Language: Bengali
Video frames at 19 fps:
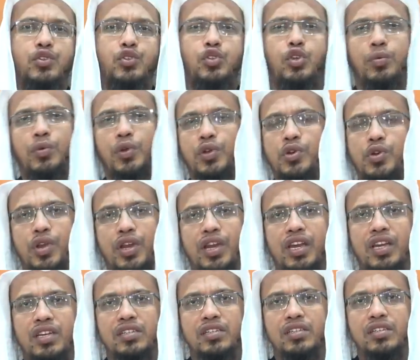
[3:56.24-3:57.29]
শ্রবণ করে
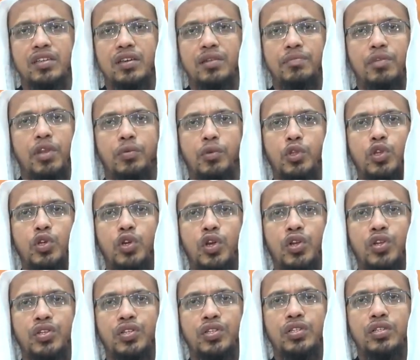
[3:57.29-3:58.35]
না প্রিয়
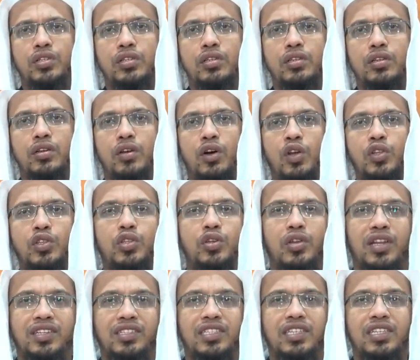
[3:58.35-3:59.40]
বন্ধুগণ
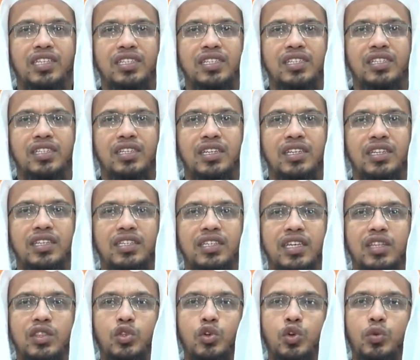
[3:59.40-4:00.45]
অন্তর আছে
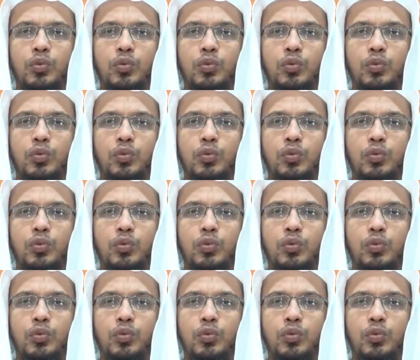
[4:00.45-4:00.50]
কিন্তু